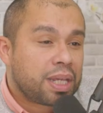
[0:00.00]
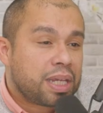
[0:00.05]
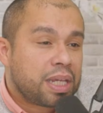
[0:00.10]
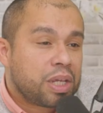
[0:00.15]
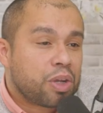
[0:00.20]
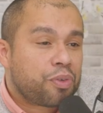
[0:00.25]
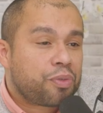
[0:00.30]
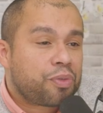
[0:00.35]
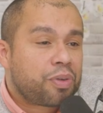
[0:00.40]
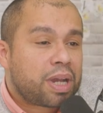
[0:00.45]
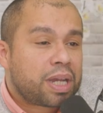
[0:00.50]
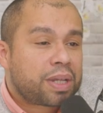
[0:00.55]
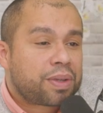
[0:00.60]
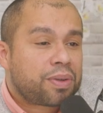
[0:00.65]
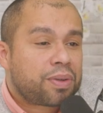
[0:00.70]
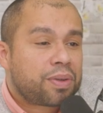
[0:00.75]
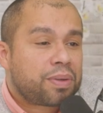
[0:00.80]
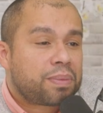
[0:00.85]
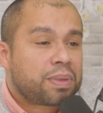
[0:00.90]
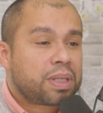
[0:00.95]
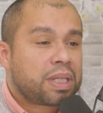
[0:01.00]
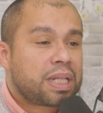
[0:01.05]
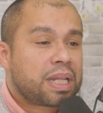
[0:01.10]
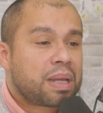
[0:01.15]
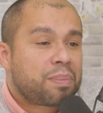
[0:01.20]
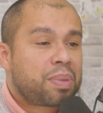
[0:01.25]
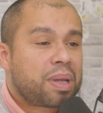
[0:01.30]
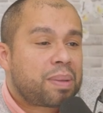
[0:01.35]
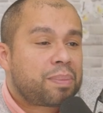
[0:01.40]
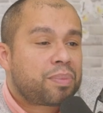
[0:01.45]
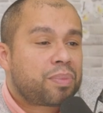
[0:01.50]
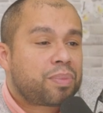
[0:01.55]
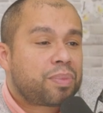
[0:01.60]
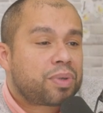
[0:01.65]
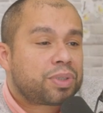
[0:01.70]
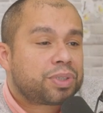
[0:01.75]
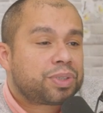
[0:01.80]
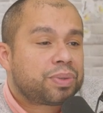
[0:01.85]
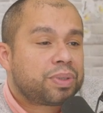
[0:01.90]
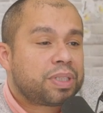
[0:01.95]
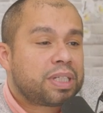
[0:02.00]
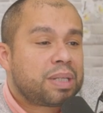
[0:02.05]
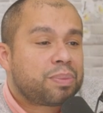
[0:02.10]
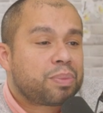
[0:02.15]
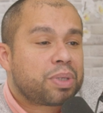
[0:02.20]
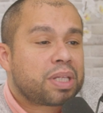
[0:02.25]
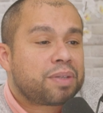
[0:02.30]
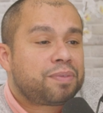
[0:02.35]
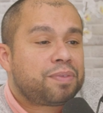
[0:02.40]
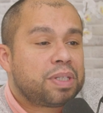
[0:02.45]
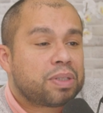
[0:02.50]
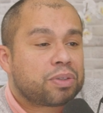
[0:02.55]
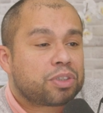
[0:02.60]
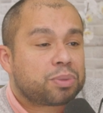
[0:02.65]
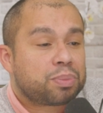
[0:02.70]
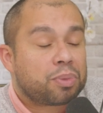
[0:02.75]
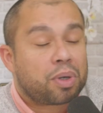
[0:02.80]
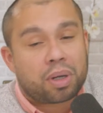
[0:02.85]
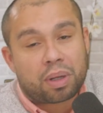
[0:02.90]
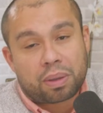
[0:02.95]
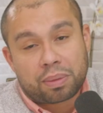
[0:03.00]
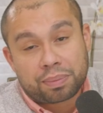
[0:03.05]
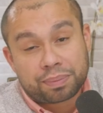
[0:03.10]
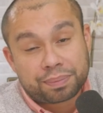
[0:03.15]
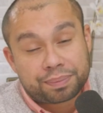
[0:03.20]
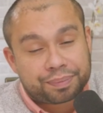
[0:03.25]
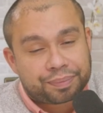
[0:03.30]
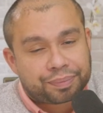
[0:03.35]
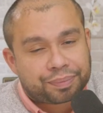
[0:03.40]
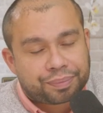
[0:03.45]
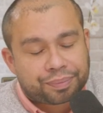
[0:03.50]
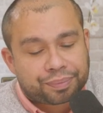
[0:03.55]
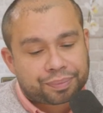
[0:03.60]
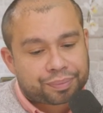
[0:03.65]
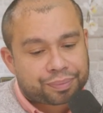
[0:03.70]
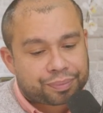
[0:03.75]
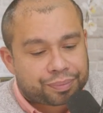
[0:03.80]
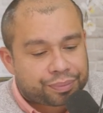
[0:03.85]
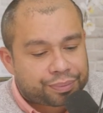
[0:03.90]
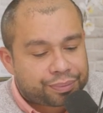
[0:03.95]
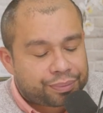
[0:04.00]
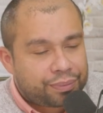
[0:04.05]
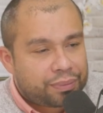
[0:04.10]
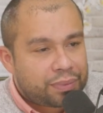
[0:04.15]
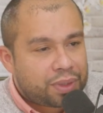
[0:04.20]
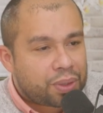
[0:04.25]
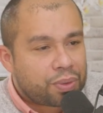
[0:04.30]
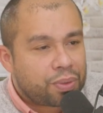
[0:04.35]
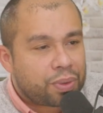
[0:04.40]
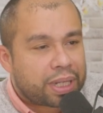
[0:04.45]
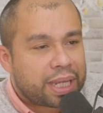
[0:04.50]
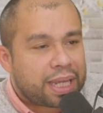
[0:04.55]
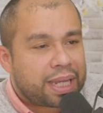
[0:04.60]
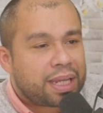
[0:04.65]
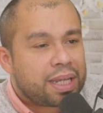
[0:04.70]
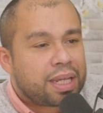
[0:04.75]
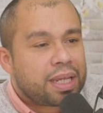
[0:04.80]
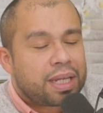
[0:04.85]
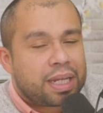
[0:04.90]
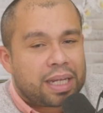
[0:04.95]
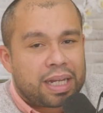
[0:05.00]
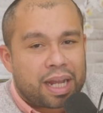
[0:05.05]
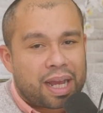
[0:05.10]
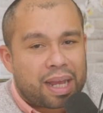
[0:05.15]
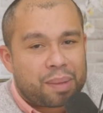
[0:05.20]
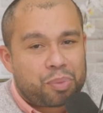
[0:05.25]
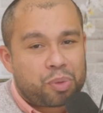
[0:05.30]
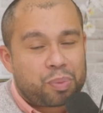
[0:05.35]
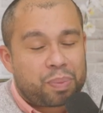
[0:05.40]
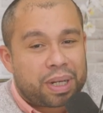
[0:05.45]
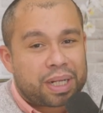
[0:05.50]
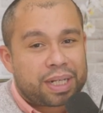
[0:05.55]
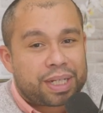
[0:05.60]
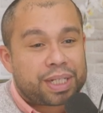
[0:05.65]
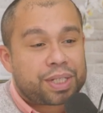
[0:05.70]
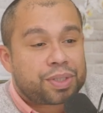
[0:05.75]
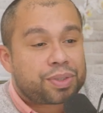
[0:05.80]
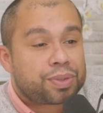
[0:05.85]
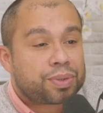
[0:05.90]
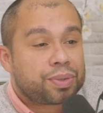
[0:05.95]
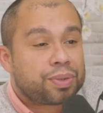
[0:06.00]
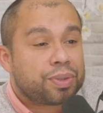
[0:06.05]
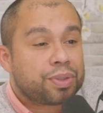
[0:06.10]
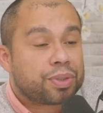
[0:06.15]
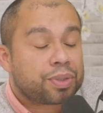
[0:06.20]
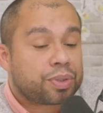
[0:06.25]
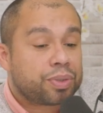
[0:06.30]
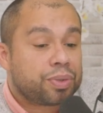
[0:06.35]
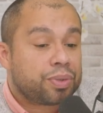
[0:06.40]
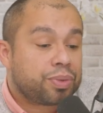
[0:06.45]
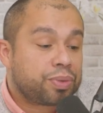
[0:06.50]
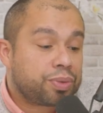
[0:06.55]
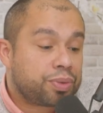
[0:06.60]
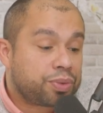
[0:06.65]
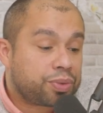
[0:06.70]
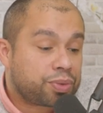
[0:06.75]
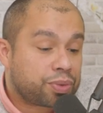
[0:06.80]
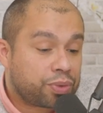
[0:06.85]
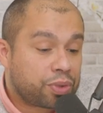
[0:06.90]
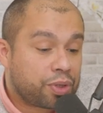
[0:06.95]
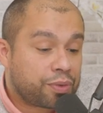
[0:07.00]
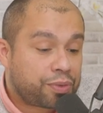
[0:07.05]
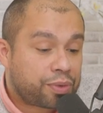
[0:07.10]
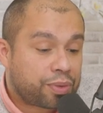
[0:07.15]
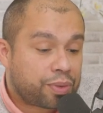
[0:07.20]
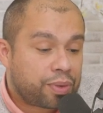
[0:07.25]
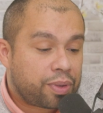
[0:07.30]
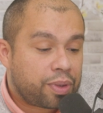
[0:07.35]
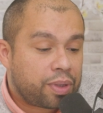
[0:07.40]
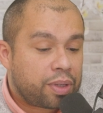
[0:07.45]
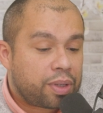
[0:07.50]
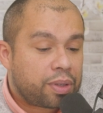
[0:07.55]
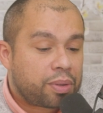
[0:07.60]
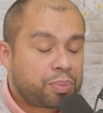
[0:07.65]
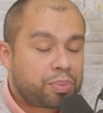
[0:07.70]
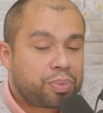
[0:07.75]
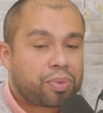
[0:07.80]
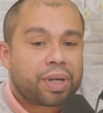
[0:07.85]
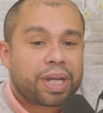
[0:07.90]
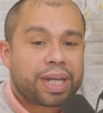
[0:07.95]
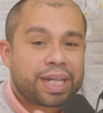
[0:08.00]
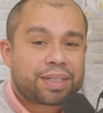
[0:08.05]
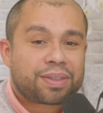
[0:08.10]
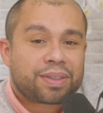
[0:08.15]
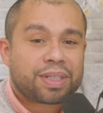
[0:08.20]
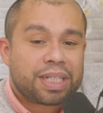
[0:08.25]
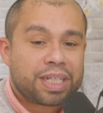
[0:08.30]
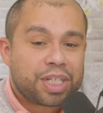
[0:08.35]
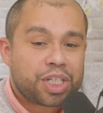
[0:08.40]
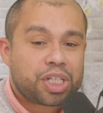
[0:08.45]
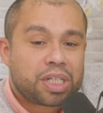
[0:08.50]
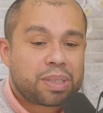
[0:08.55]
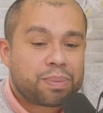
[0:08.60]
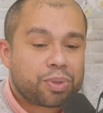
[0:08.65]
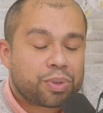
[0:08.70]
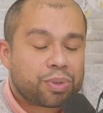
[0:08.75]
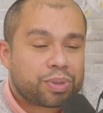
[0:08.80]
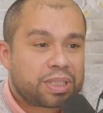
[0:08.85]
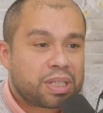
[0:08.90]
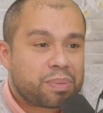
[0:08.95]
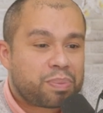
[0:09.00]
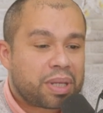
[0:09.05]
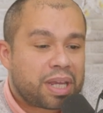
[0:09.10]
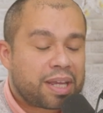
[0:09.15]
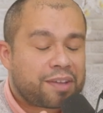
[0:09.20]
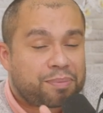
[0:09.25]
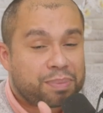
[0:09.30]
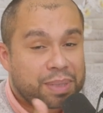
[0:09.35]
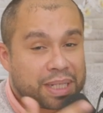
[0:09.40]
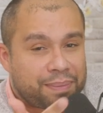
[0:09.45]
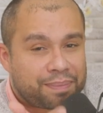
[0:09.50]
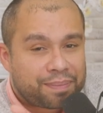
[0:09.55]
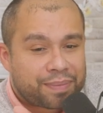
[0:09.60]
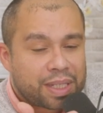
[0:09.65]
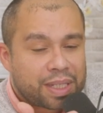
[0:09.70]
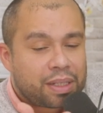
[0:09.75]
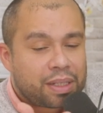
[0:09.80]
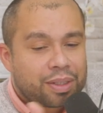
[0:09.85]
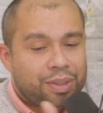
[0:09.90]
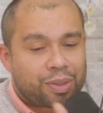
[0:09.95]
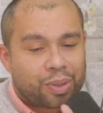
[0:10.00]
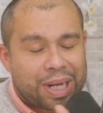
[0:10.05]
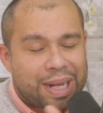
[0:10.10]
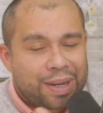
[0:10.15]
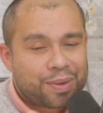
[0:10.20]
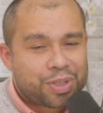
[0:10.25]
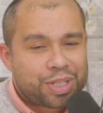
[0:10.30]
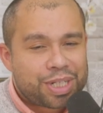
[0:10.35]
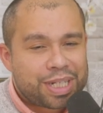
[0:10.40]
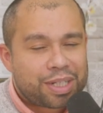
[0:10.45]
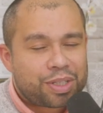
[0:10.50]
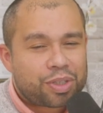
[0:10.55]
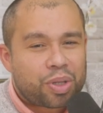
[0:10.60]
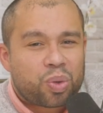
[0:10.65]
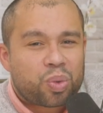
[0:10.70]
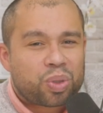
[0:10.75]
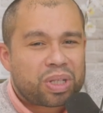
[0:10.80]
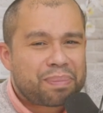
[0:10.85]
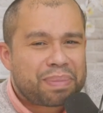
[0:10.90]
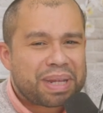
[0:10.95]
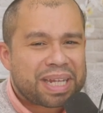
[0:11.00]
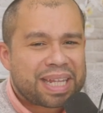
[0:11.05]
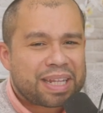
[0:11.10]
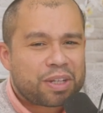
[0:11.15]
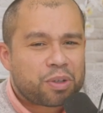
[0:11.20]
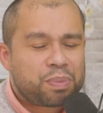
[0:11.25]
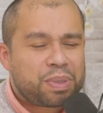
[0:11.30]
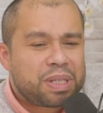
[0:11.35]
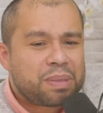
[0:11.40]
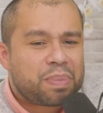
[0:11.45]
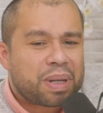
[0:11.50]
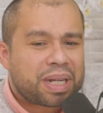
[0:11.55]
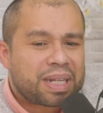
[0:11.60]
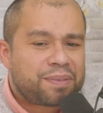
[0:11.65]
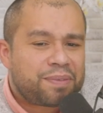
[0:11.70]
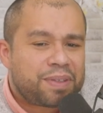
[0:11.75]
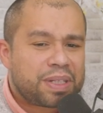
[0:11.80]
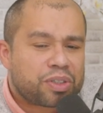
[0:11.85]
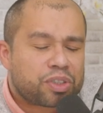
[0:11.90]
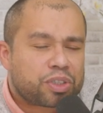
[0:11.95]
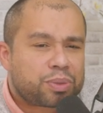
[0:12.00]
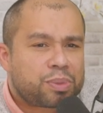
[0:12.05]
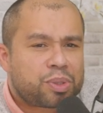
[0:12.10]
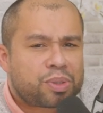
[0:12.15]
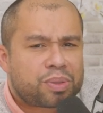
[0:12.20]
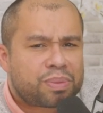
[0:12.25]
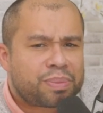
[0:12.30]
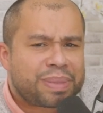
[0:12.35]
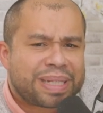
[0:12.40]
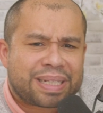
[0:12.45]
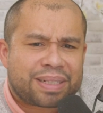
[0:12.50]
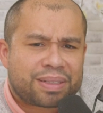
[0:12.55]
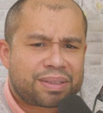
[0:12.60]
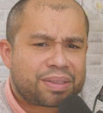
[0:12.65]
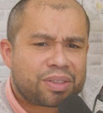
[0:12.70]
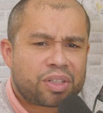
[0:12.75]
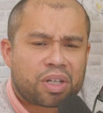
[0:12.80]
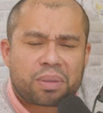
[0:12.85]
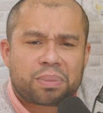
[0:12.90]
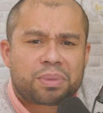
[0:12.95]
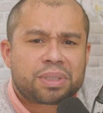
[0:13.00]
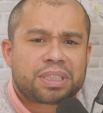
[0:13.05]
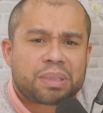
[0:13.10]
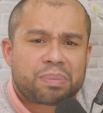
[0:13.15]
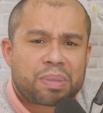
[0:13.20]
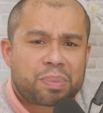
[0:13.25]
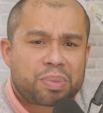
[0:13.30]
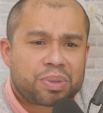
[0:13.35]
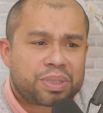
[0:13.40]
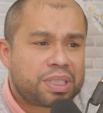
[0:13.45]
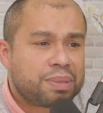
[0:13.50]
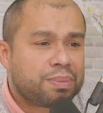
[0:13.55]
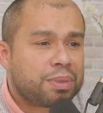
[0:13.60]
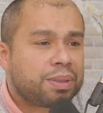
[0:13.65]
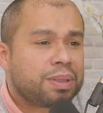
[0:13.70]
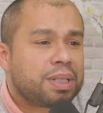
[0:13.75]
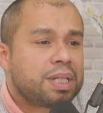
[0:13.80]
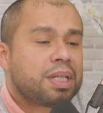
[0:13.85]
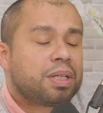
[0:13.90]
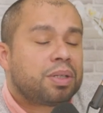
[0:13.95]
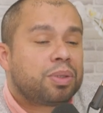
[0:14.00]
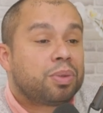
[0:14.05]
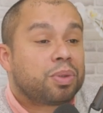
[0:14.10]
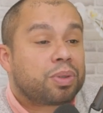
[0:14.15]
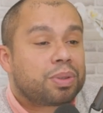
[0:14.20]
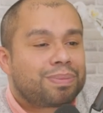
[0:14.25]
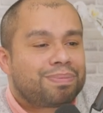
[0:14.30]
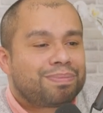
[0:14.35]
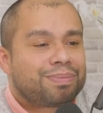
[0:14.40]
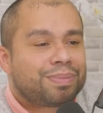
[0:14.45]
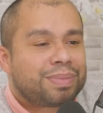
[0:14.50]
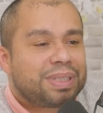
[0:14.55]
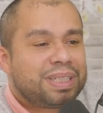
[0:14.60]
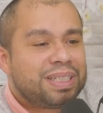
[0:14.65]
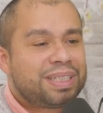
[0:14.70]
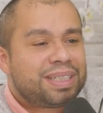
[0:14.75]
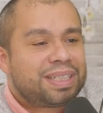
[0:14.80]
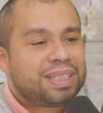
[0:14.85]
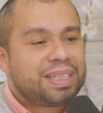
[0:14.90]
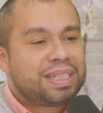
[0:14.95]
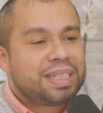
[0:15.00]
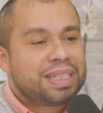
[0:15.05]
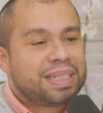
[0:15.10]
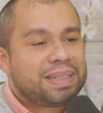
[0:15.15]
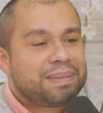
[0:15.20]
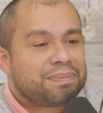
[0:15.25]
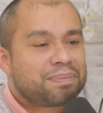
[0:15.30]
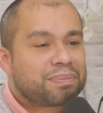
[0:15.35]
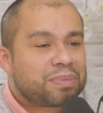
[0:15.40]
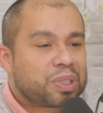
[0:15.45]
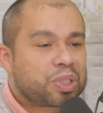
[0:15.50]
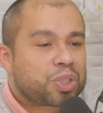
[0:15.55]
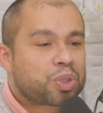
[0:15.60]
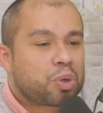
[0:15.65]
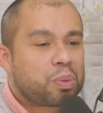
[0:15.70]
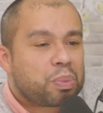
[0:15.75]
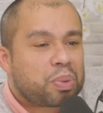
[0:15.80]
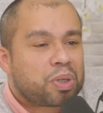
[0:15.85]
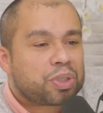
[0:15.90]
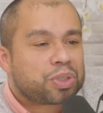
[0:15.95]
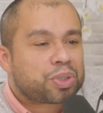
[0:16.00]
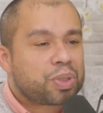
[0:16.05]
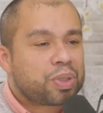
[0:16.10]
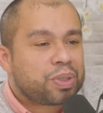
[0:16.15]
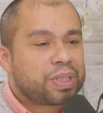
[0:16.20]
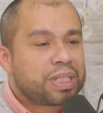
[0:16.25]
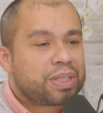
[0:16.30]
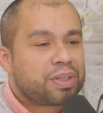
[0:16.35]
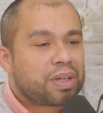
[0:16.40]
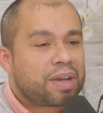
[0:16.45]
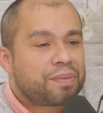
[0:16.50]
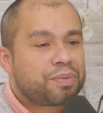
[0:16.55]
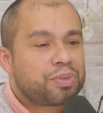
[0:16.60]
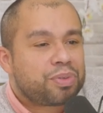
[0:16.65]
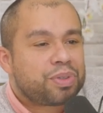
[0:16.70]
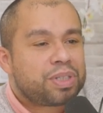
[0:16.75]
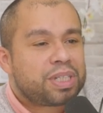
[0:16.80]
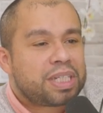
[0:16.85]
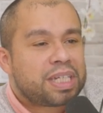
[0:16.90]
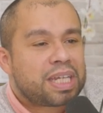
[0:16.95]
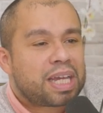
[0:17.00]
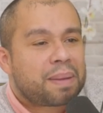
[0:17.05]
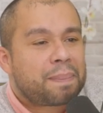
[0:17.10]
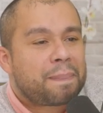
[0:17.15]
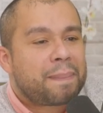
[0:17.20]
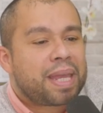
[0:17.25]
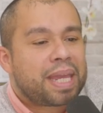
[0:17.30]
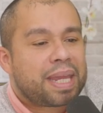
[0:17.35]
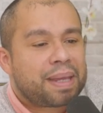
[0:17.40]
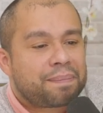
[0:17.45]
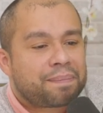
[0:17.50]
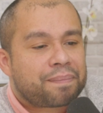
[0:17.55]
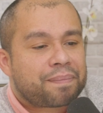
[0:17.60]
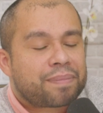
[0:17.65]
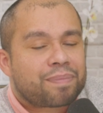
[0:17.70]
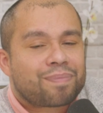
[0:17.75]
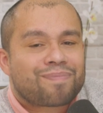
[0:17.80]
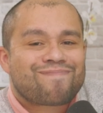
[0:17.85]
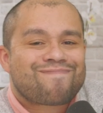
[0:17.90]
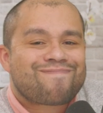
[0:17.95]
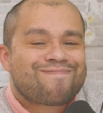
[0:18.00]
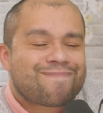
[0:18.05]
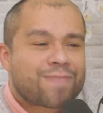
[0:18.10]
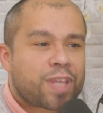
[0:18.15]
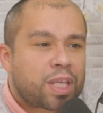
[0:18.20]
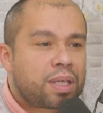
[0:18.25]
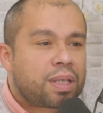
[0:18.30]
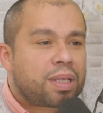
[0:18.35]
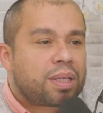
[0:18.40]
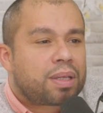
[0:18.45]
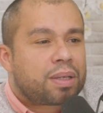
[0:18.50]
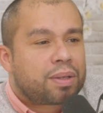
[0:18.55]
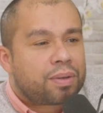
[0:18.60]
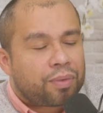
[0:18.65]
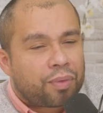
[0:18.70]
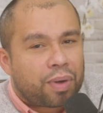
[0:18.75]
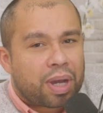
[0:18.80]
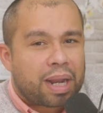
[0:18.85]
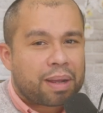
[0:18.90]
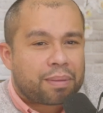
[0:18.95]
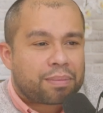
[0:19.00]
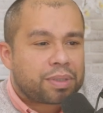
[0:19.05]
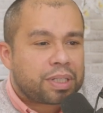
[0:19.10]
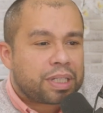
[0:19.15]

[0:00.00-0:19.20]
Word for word: Et on voit il n'a pas mentionné les moyens de financement alors. Ok, il aurait pu parler que, son offre pourrait être éligible au CPF, mais dans la logique, tant qu'on n'a pas Calliope, parler de financement, ben, normalement, c'est pas possible. Donc, ici, je comprends ce que l'auditeur a voulu dire, mais voilà.